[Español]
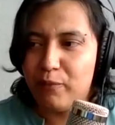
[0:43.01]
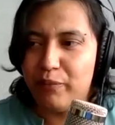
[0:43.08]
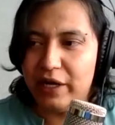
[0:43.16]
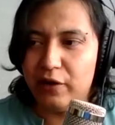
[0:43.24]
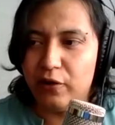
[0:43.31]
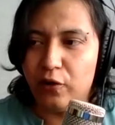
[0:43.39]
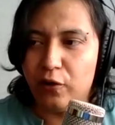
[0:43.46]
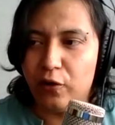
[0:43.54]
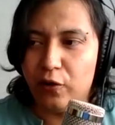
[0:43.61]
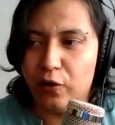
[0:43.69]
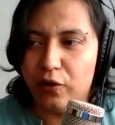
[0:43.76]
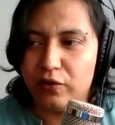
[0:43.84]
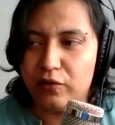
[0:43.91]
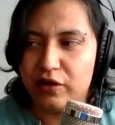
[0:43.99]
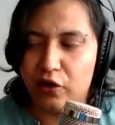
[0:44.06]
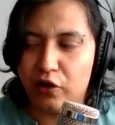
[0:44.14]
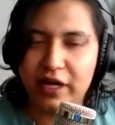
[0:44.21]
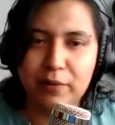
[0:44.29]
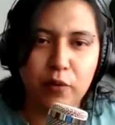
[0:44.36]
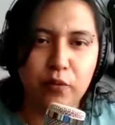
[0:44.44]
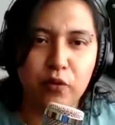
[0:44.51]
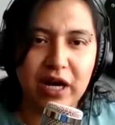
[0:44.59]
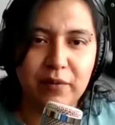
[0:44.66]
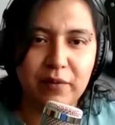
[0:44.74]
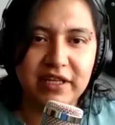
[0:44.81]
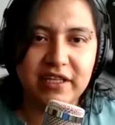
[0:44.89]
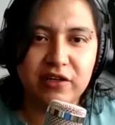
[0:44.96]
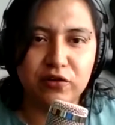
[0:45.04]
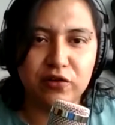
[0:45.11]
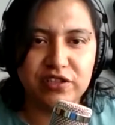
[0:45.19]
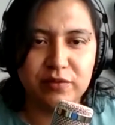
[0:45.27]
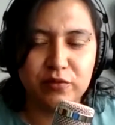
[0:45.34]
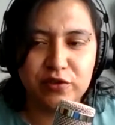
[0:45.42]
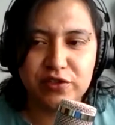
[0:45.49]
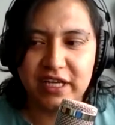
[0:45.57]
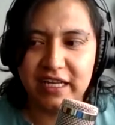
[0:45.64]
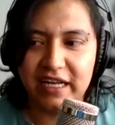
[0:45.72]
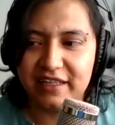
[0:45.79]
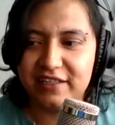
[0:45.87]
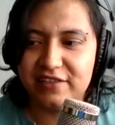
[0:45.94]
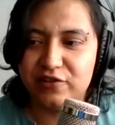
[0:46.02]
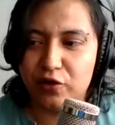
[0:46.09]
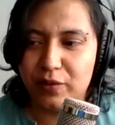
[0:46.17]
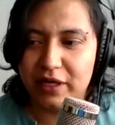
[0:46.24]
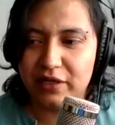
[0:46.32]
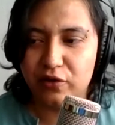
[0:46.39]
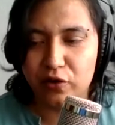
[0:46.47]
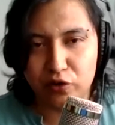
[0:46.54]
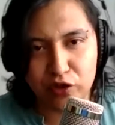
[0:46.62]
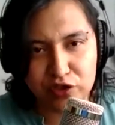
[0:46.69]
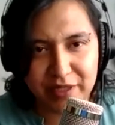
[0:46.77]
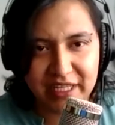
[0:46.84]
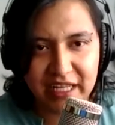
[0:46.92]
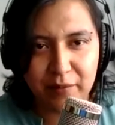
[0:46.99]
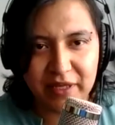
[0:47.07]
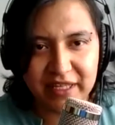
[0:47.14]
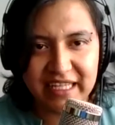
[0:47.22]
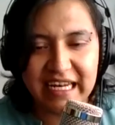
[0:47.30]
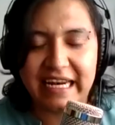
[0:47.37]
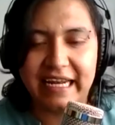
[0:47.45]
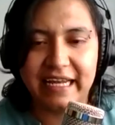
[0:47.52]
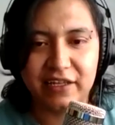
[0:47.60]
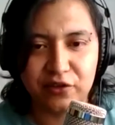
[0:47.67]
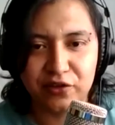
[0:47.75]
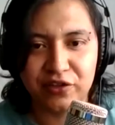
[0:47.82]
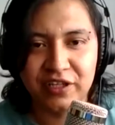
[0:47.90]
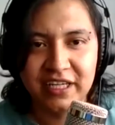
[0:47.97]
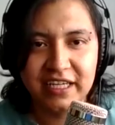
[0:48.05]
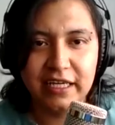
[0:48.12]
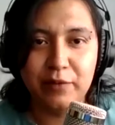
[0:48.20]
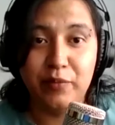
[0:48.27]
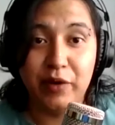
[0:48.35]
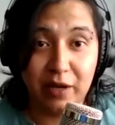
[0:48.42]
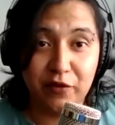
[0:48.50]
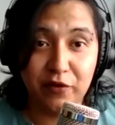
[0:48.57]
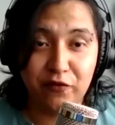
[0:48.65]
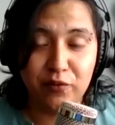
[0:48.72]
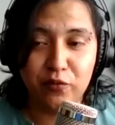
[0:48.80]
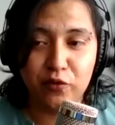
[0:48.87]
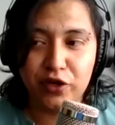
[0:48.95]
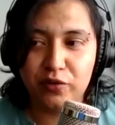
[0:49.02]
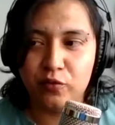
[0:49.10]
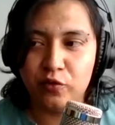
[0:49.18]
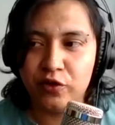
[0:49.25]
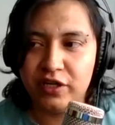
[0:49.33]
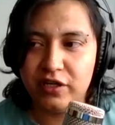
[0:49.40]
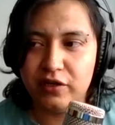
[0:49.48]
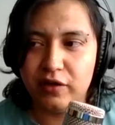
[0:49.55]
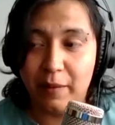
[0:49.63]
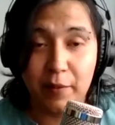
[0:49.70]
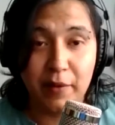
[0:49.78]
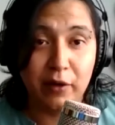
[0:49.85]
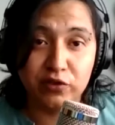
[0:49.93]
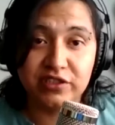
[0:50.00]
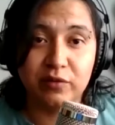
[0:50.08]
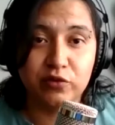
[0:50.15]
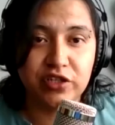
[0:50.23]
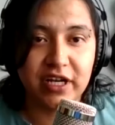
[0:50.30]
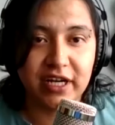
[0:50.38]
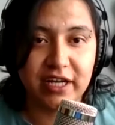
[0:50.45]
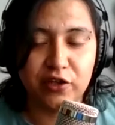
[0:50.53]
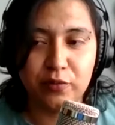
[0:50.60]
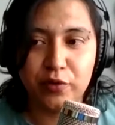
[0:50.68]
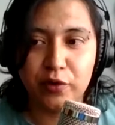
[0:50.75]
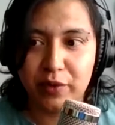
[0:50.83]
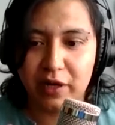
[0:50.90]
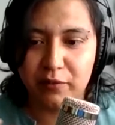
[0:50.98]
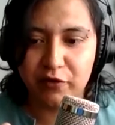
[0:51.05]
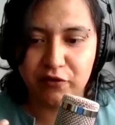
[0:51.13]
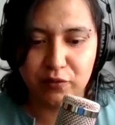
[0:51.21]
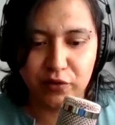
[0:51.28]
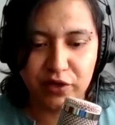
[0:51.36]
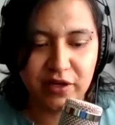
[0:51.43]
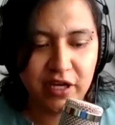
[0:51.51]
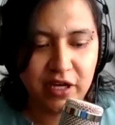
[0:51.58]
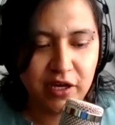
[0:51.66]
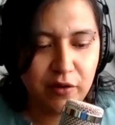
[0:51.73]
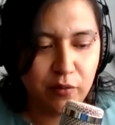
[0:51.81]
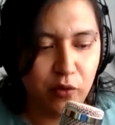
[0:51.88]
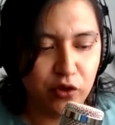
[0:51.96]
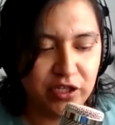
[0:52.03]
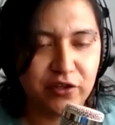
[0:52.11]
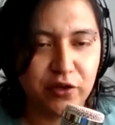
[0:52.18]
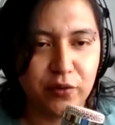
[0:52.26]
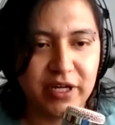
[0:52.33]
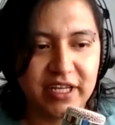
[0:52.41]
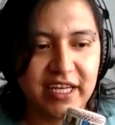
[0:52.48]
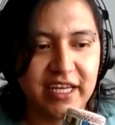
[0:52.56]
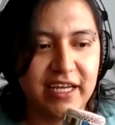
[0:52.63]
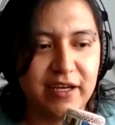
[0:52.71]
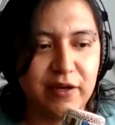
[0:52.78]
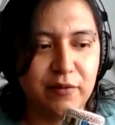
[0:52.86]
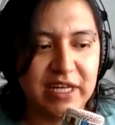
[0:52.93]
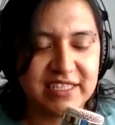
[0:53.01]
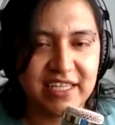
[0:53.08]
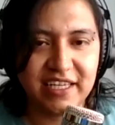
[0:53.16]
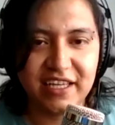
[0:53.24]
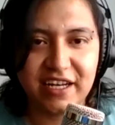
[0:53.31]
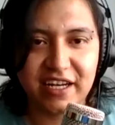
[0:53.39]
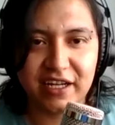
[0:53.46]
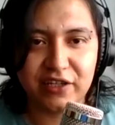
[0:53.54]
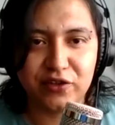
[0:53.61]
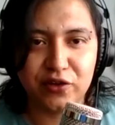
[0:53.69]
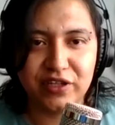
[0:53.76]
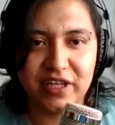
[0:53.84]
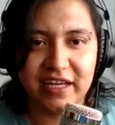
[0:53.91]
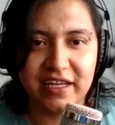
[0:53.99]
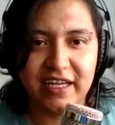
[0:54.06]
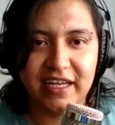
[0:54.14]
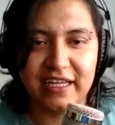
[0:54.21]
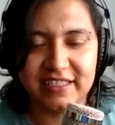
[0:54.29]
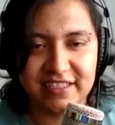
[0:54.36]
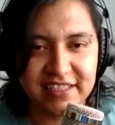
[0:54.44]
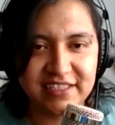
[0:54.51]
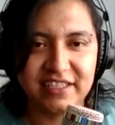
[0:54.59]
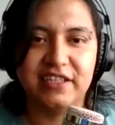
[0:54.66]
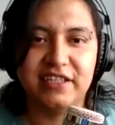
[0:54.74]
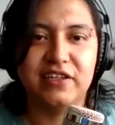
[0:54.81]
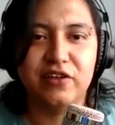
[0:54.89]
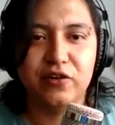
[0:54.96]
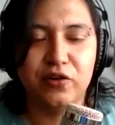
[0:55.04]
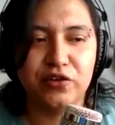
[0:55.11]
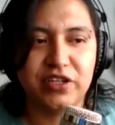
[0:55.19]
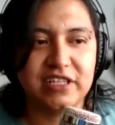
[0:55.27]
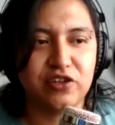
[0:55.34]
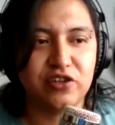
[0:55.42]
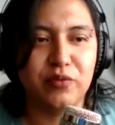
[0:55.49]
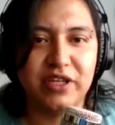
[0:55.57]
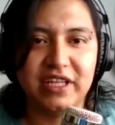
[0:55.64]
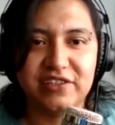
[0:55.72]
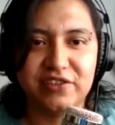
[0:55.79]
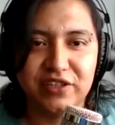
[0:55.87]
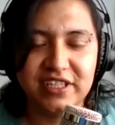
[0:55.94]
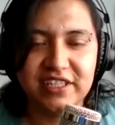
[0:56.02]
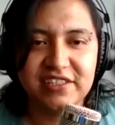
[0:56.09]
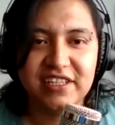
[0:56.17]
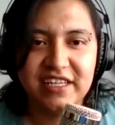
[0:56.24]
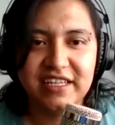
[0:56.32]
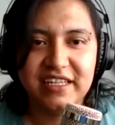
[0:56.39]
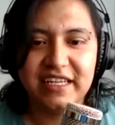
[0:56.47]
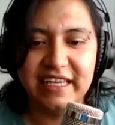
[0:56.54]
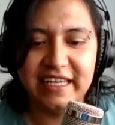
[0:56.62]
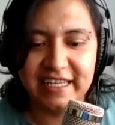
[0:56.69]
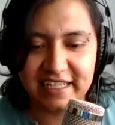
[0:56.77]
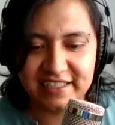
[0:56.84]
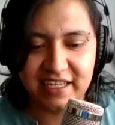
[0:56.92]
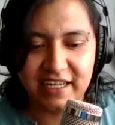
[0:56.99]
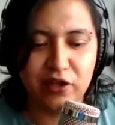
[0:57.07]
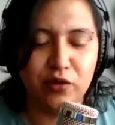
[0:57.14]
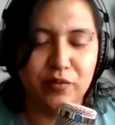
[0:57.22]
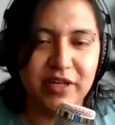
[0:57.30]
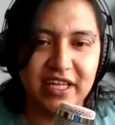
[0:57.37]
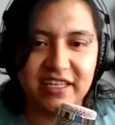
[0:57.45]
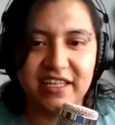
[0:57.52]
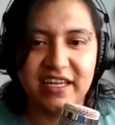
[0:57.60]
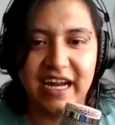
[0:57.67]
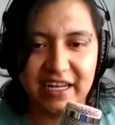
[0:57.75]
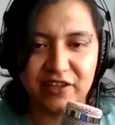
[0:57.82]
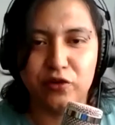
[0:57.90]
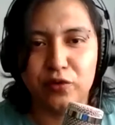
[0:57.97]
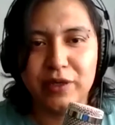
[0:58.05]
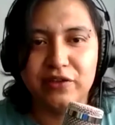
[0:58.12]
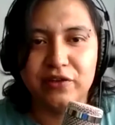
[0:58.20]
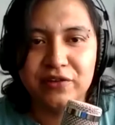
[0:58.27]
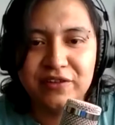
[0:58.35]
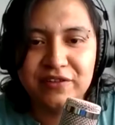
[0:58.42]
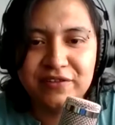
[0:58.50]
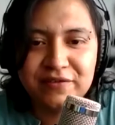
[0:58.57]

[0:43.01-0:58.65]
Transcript: Pero creo que popularmente conocemos el artista urbano o nos viene a la mente el reggaetón. Y para mí fue muy, muy, a mí me gusta mucho el reggaetón, pero para mí fue muy bonito ver que más allá del reggaetón existen otras combinaciones y que se le denominan arte urbano.